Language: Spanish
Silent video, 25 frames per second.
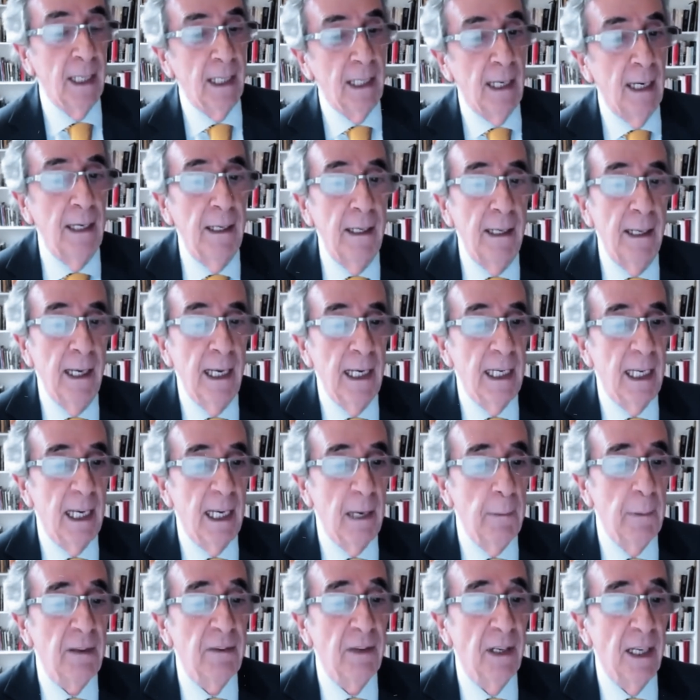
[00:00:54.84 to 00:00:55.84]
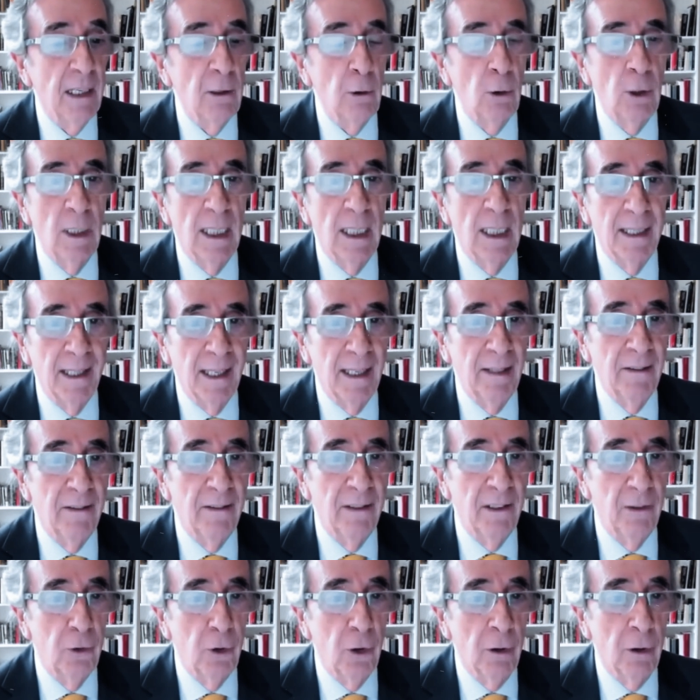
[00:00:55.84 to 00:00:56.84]
falta claridad de qué pasará con la
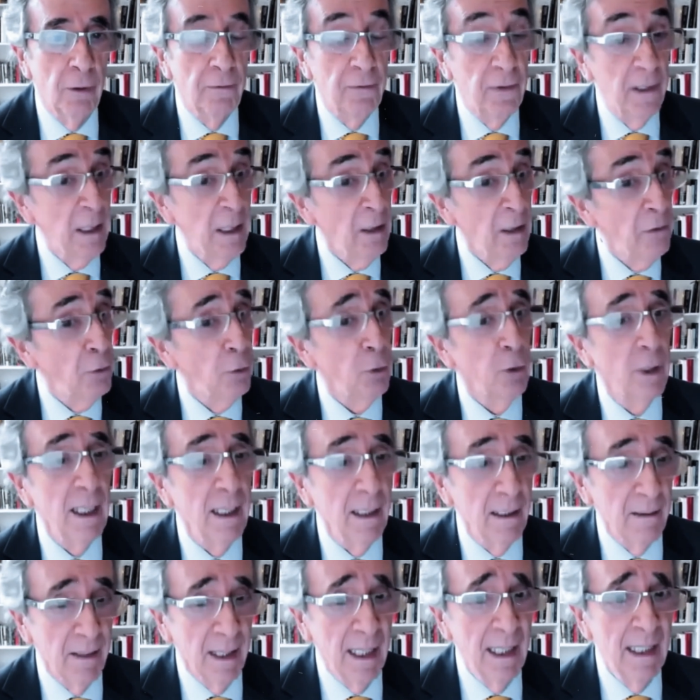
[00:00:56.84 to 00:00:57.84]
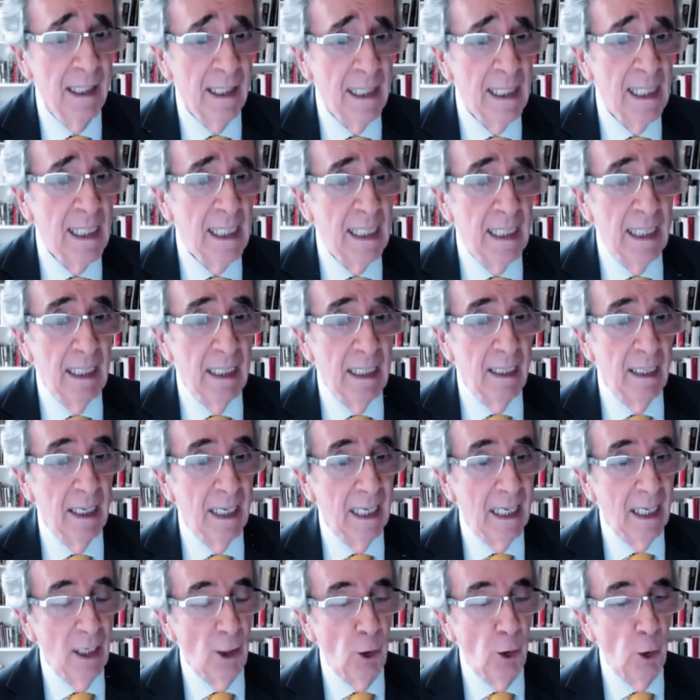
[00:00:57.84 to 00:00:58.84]
transición, fíjense ustedes, ¿saben?, ¿eh?
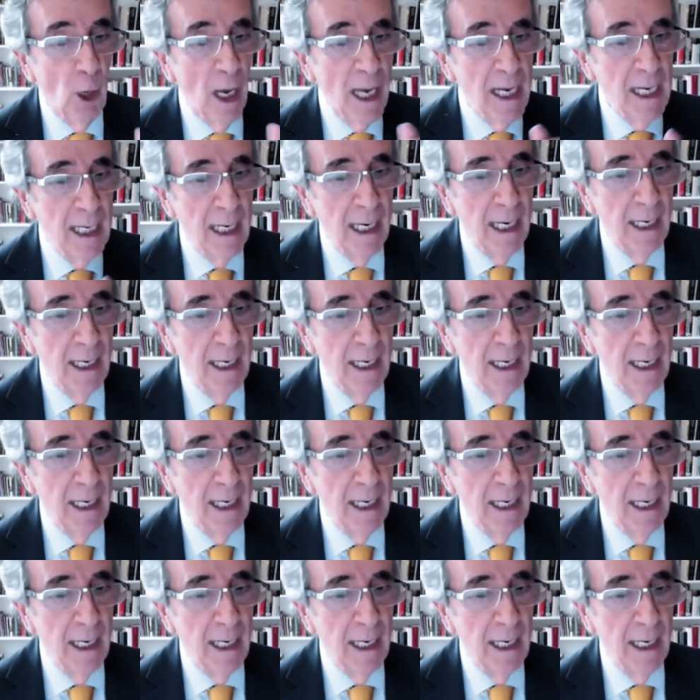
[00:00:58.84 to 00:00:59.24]
No